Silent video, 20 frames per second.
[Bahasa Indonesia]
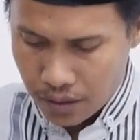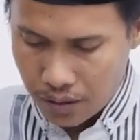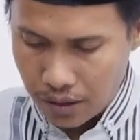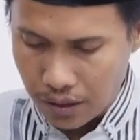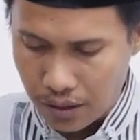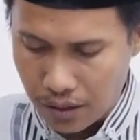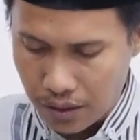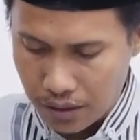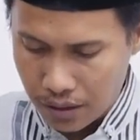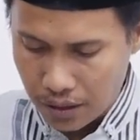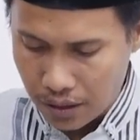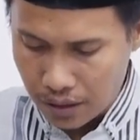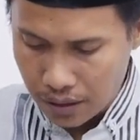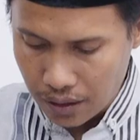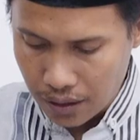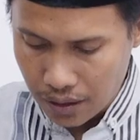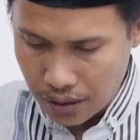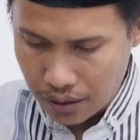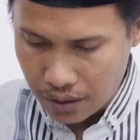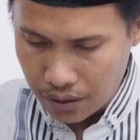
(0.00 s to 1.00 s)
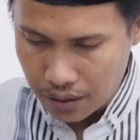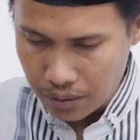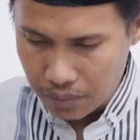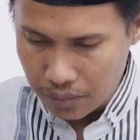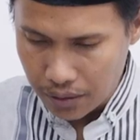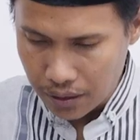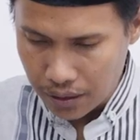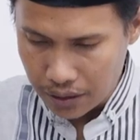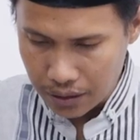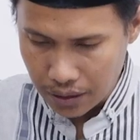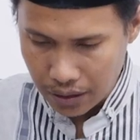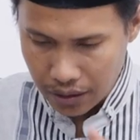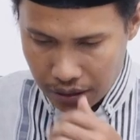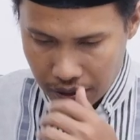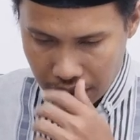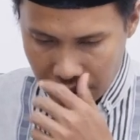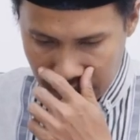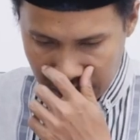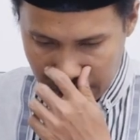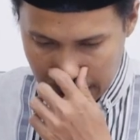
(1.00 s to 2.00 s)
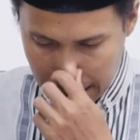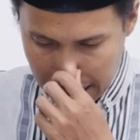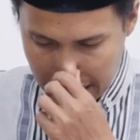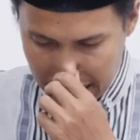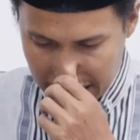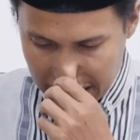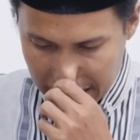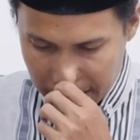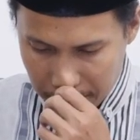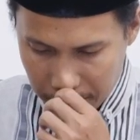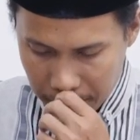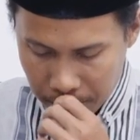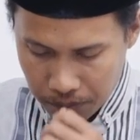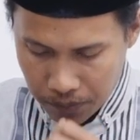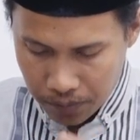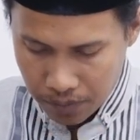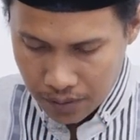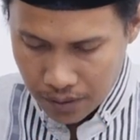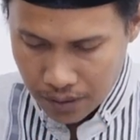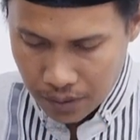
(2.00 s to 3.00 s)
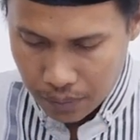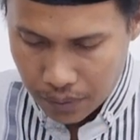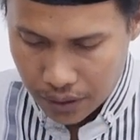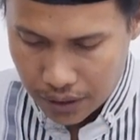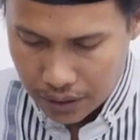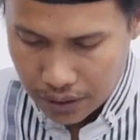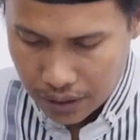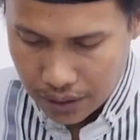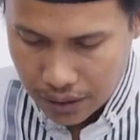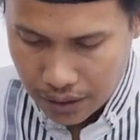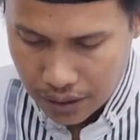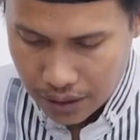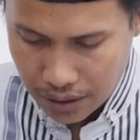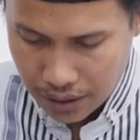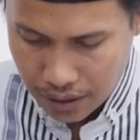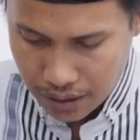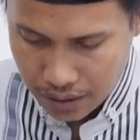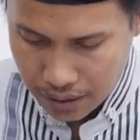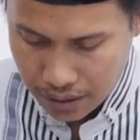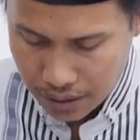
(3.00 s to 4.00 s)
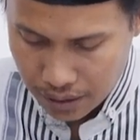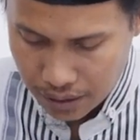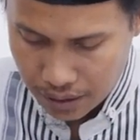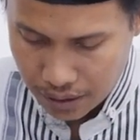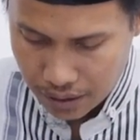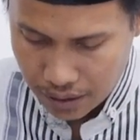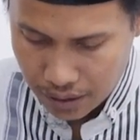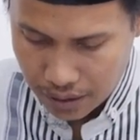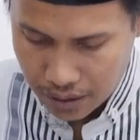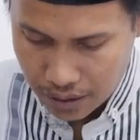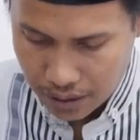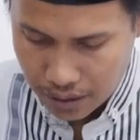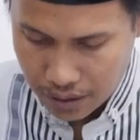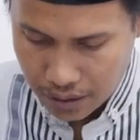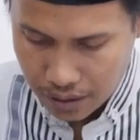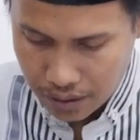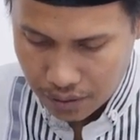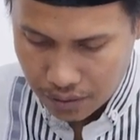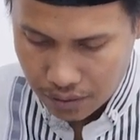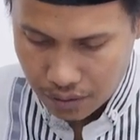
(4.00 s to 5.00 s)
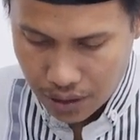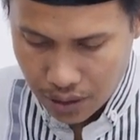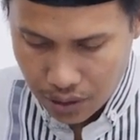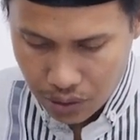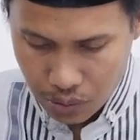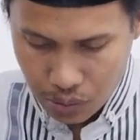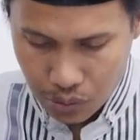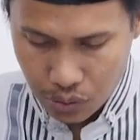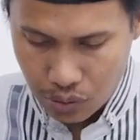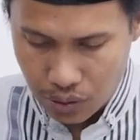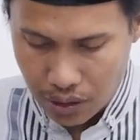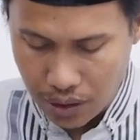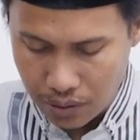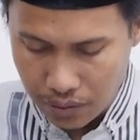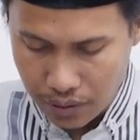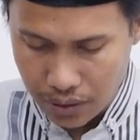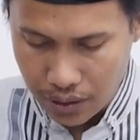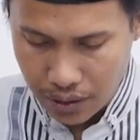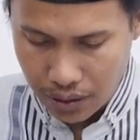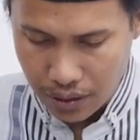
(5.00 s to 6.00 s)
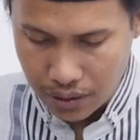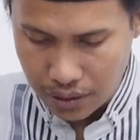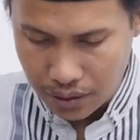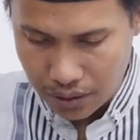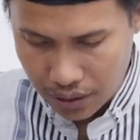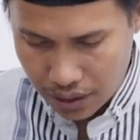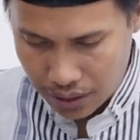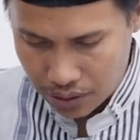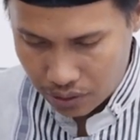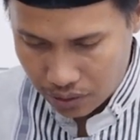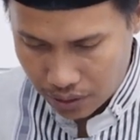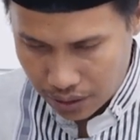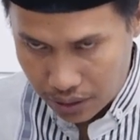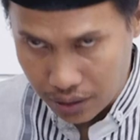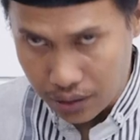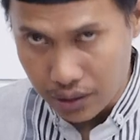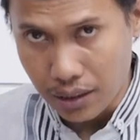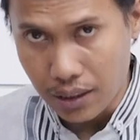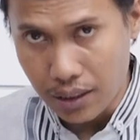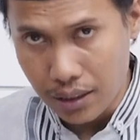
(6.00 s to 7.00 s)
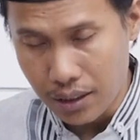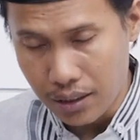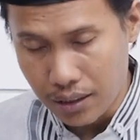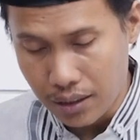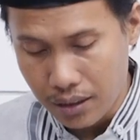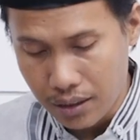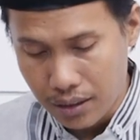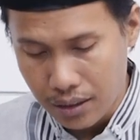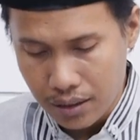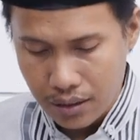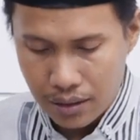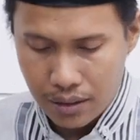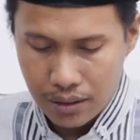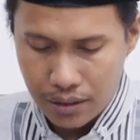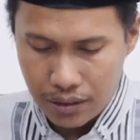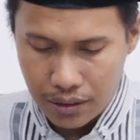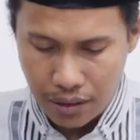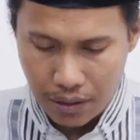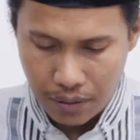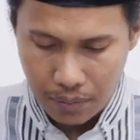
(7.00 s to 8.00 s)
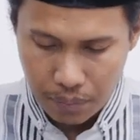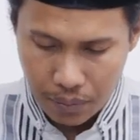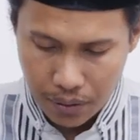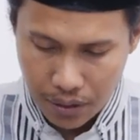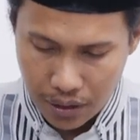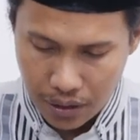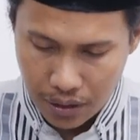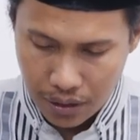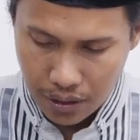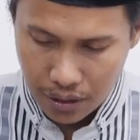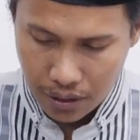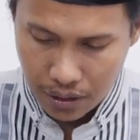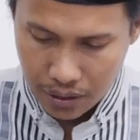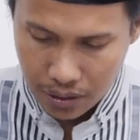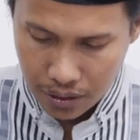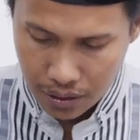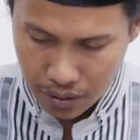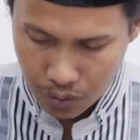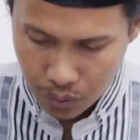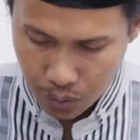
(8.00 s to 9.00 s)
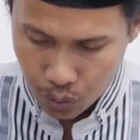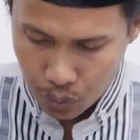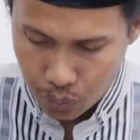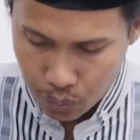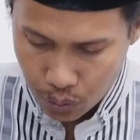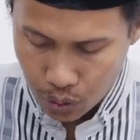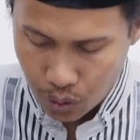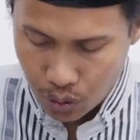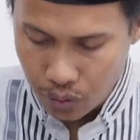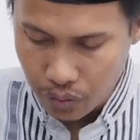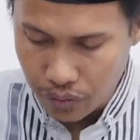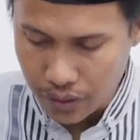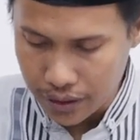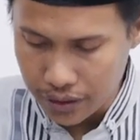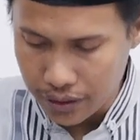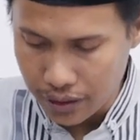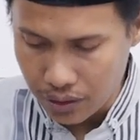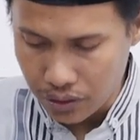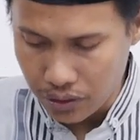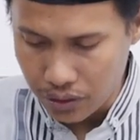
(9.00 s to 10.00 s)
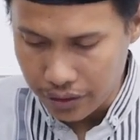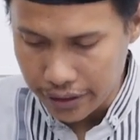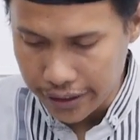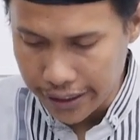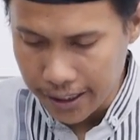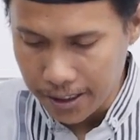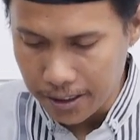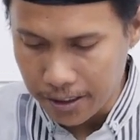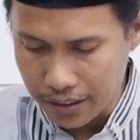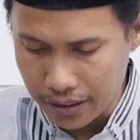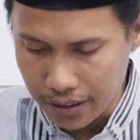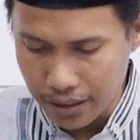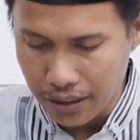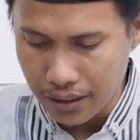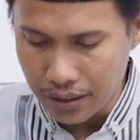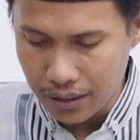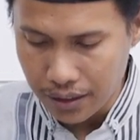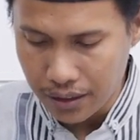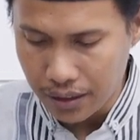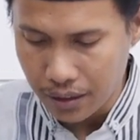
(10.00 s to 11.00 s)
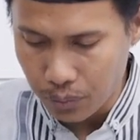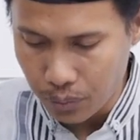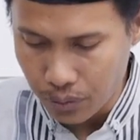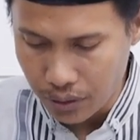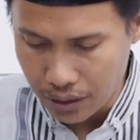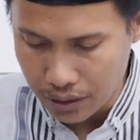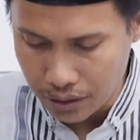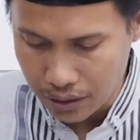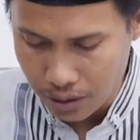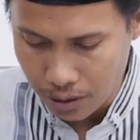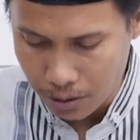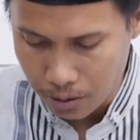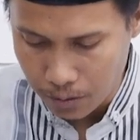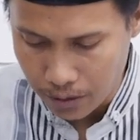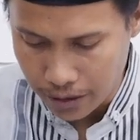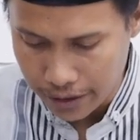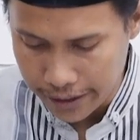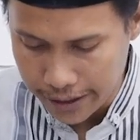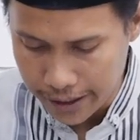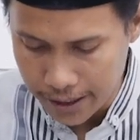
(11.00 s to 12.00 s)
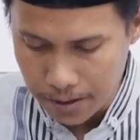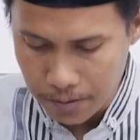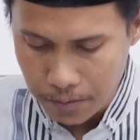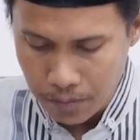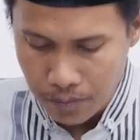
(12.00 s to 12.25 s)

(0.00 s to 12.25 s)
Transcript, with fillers: Ya, di antara hadis yang mendasarnya adalah bahasanya eh, waktu sholat witir setelah sholat isya sampai subuh fajar sotik adalah hadis ibunda Aisyah radhiallahu anha